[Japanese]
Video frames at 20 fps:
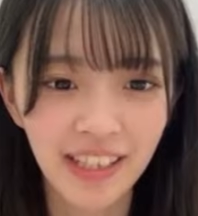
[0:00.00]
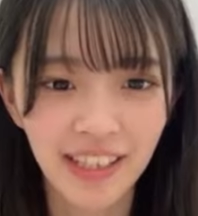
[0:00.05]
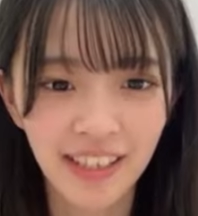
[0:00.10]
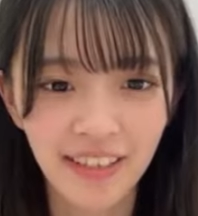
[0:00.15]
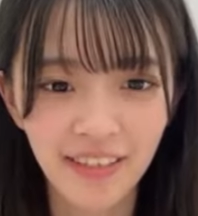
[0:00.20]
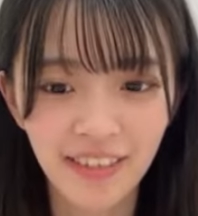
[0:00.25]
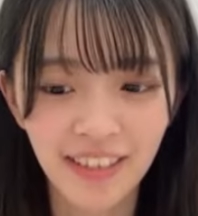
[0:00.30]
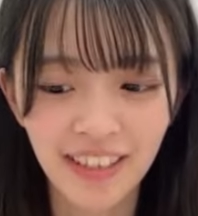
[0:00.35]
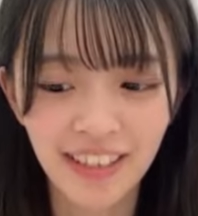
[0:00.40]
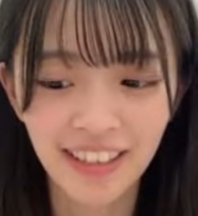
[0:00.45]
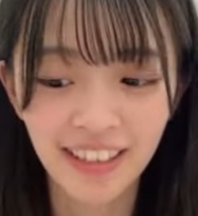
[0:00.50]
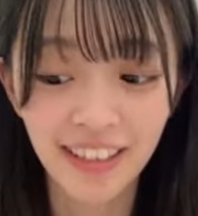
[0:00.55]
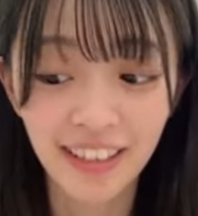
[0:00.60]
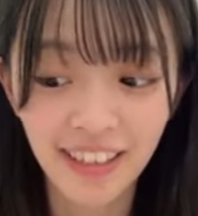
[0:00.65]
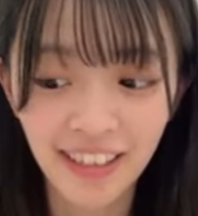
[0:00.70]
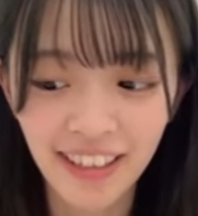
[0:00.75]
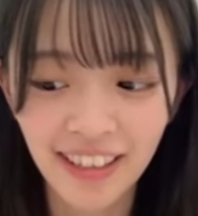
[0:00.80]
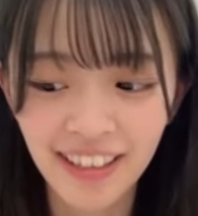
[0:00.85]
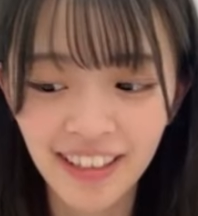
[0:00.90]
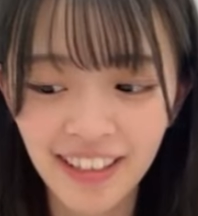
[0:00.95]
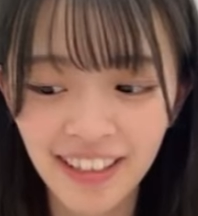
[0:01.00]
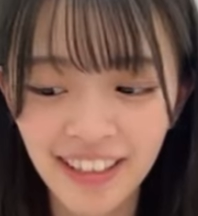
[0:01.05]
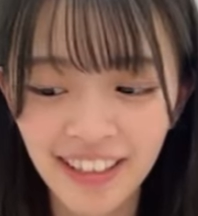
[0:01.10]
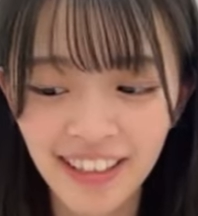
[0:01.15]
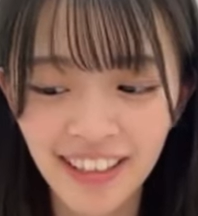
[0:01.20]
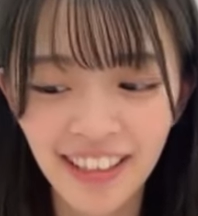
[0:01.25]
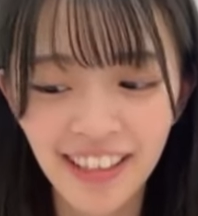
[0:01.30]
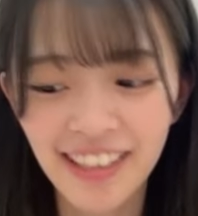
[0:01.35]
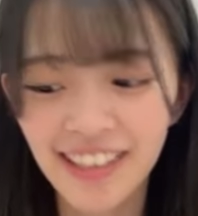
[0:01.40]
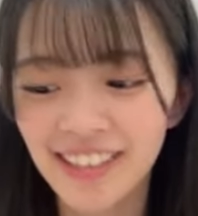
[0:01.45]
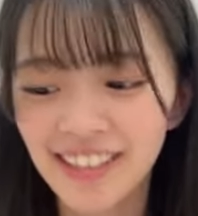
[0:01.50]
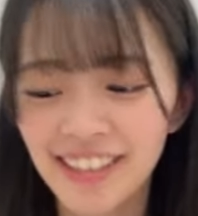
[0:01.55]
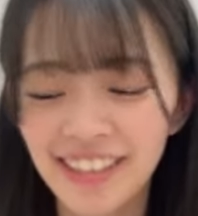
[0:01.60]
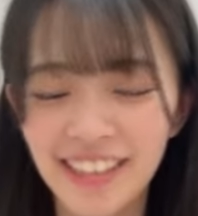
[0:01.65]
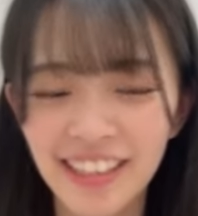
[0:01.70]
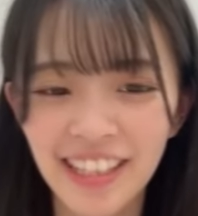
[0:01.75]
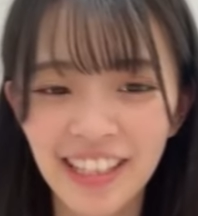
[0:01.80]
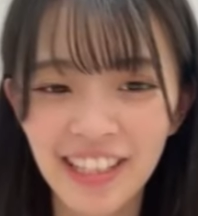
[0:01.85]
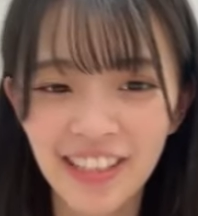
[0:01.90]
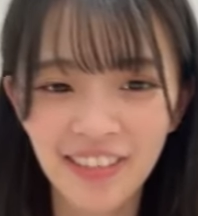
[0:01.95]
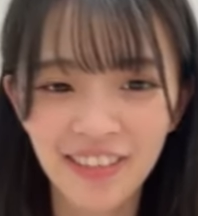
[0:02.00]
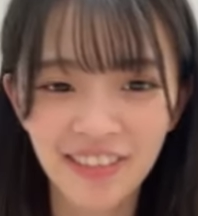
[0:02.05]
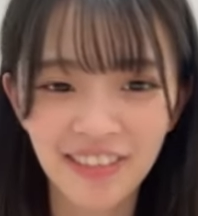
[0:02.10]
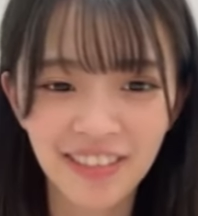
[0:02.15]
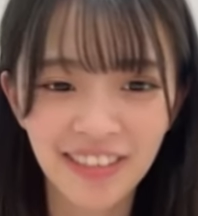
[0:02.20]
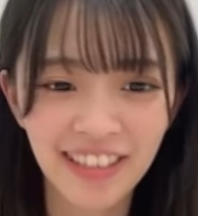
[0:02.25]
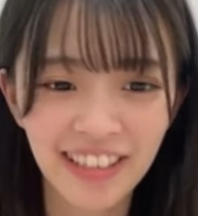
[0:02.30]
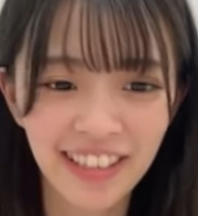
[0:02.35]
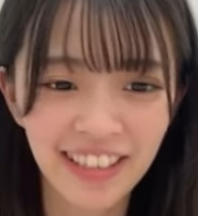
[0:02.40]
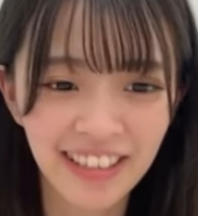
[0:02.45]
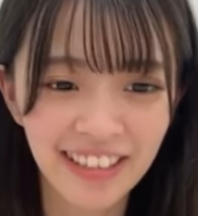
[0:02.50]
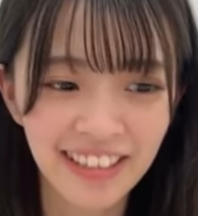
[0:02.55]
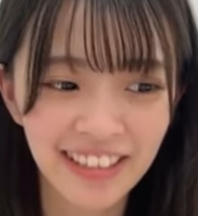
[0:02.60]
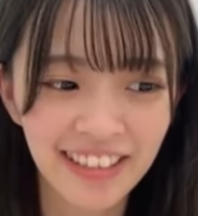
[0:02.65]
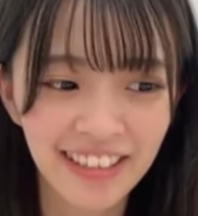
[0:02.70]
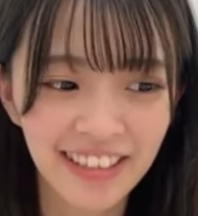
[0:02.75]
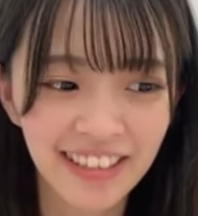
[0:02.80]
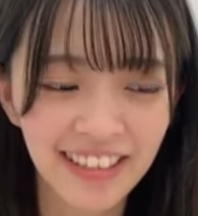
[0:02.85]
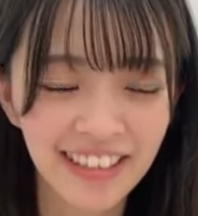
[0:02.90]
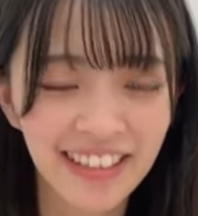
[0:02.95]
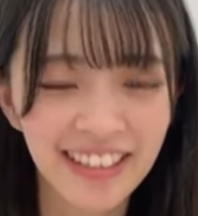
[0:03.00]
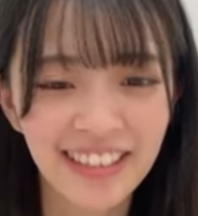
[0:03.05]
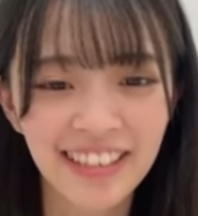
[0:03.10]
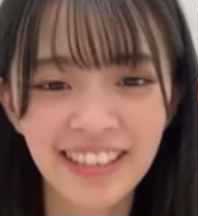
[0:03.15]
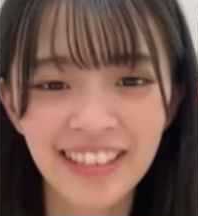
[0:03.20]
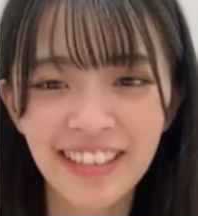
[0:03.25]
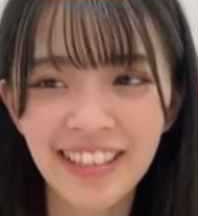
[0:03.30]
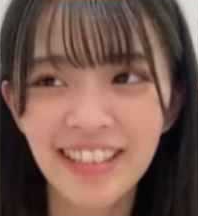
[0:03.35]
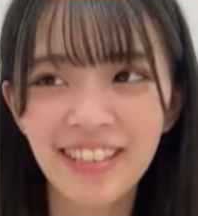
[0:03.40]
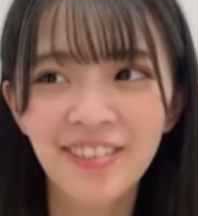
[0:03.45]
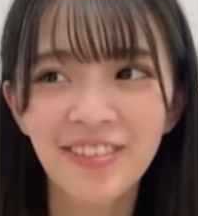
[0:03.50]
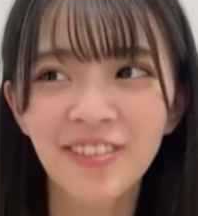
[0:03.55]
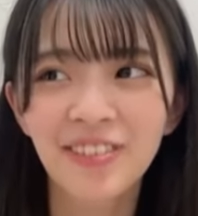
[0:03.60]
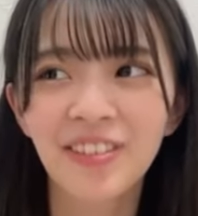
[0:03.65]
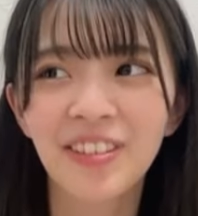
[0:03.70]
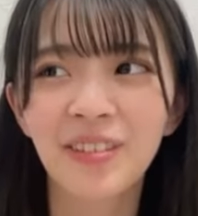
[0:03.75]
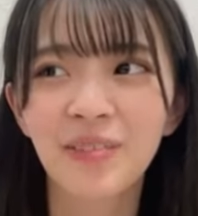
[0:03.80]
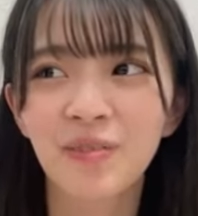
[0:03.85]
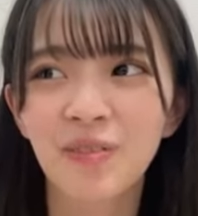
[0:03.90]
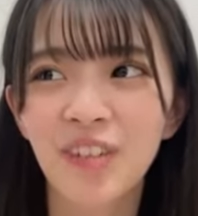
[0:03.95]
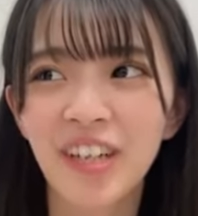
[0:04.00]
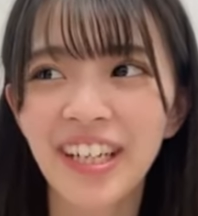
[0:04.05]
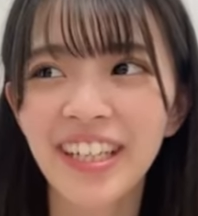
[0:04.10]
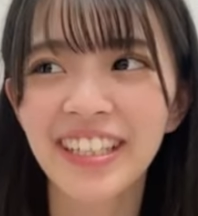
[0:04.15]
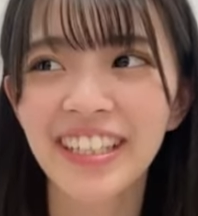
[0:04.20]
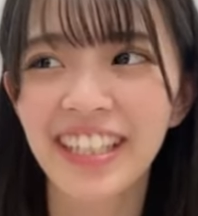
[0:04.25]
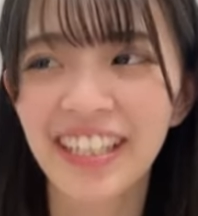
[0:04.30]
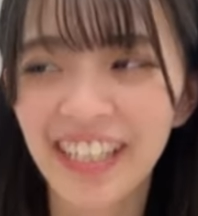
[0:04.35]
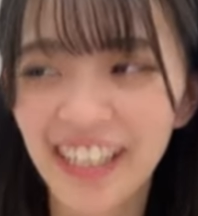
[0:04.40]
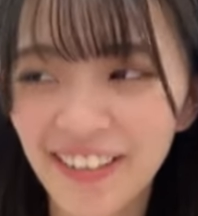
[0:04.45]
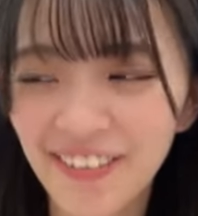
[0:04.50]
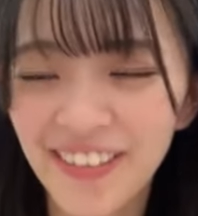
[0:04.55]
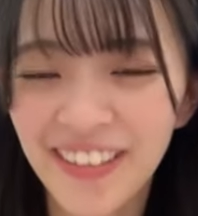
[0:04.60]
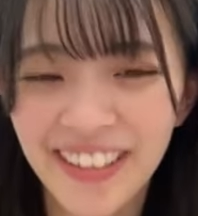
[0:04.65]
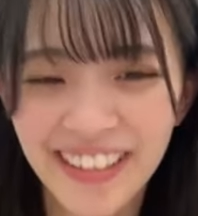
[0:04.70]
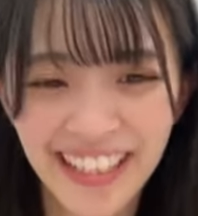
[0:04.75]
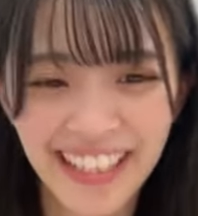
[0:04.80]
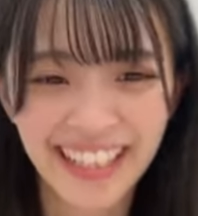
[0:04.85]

みたいに言われたから「綾香じゃないよ」ってだってジャンレィの時も書いたやん